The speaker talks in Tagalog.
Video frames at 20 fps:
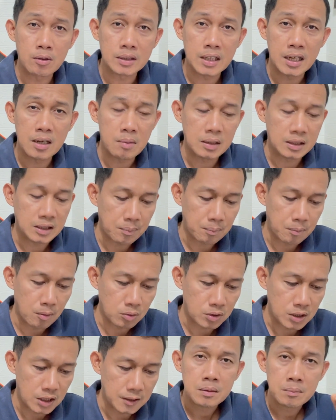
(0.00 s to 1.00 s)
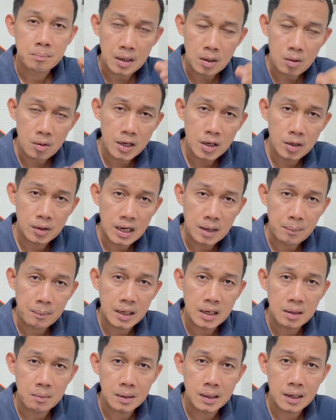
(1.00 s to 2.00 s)
tayo mag-deposit. Pero ngayon,
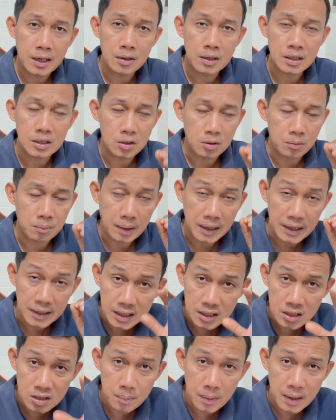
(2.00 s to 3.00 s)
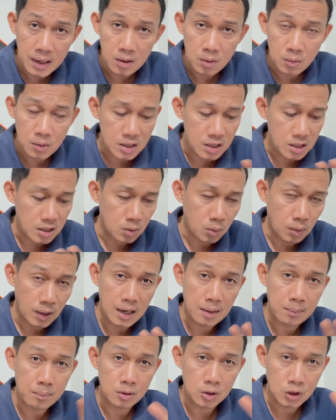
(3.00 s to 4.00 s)
available ngayon is yung Binance Pay which is
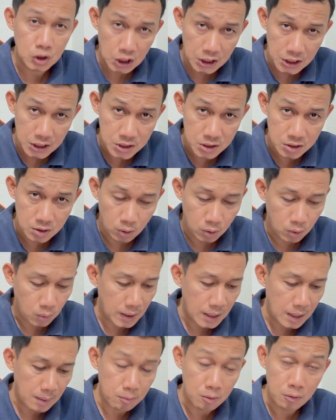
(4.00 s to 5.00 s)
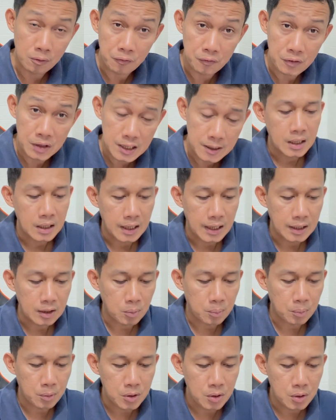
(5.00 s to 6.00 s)
wala pong charge or wala pong fee. Ito
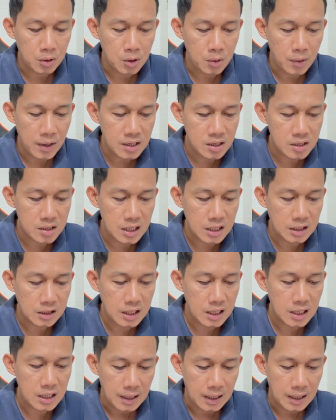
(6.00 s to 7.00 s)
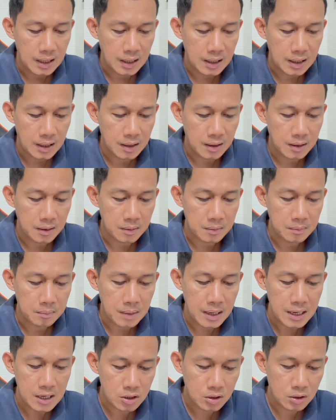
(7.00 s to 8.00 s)
po yung USDT, uh, ah,
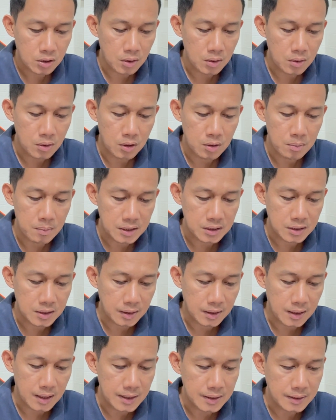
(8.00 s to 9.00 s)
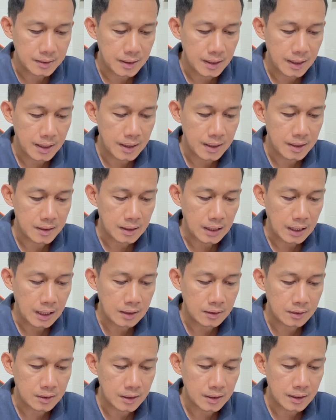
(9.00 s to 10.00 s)
Maestro or MasterCard, and
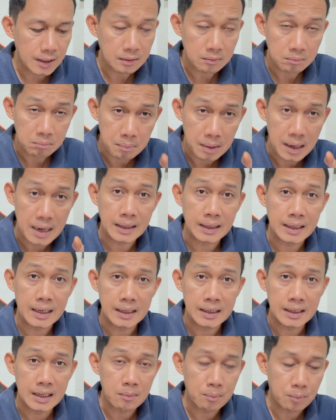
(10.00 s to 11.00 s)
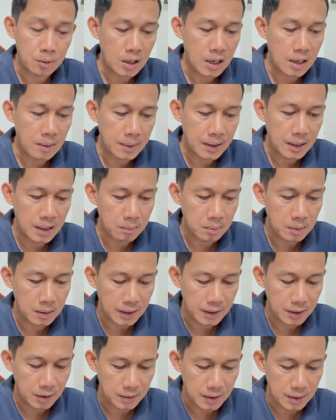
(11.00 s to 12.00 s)
Internet Banking. Yan po yung available
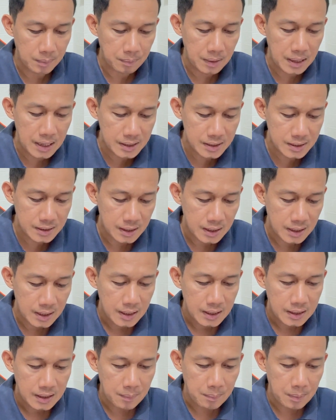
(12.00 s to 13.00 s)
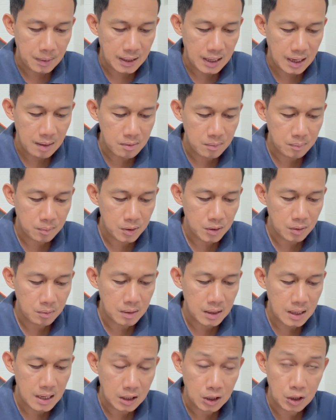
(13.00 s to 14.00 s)
ngayon. Plus, napakarami po yung
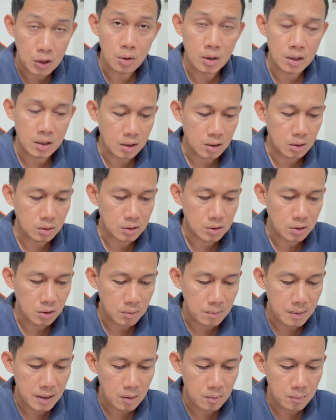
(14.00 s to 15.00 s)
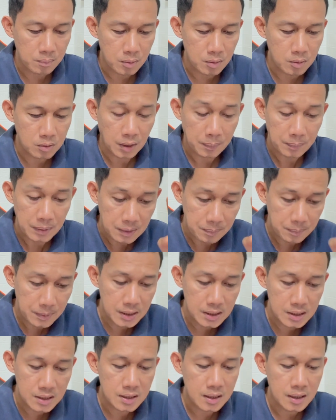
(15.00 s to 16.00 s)
mga QR code. So, meron pong sa
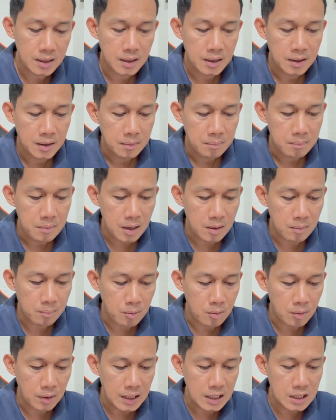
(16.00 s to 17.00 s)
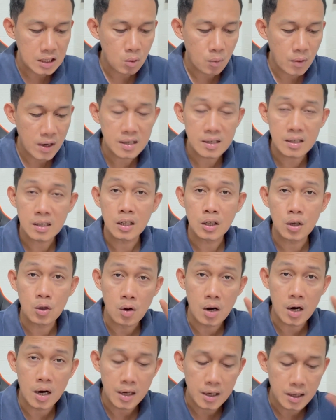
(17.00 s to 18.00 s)
Philippines, meron pong east
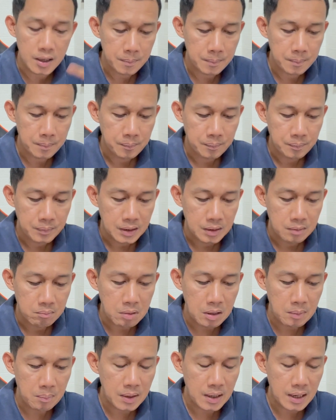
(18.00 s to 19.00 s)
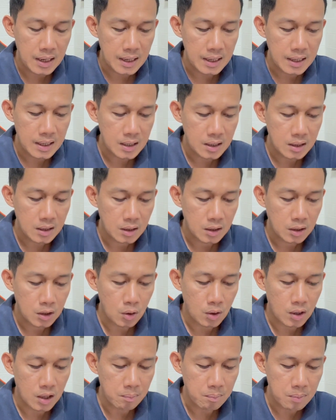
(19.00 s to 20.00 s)
QR, BPI,
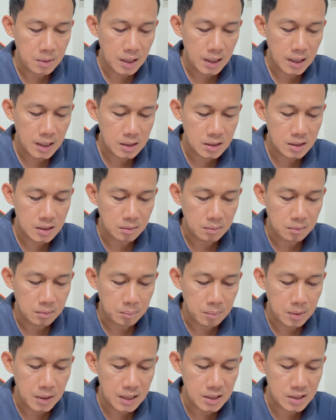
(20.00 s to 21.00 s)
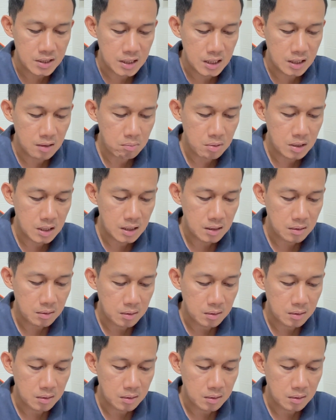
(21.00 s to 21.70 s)
QRPH, PSTB,